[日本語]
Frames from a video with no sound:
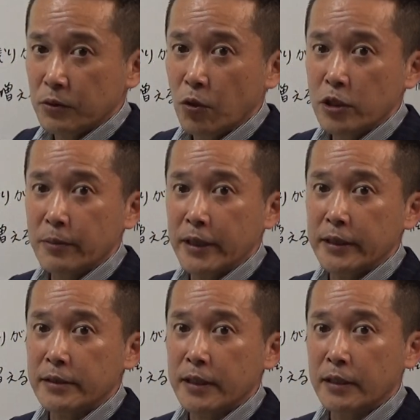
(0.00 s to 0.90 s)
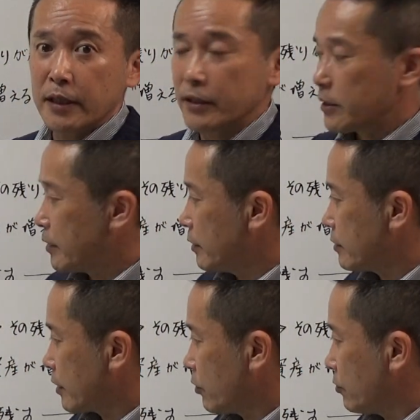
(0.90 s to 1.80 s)
残せばいいですかって話なんで
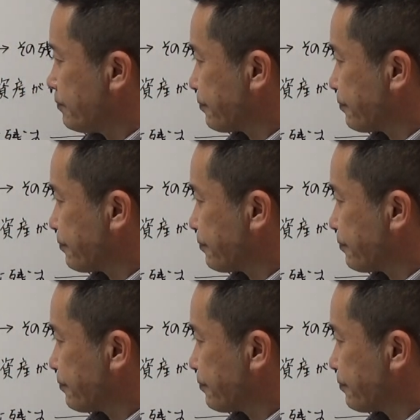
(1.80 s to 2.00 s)
すけど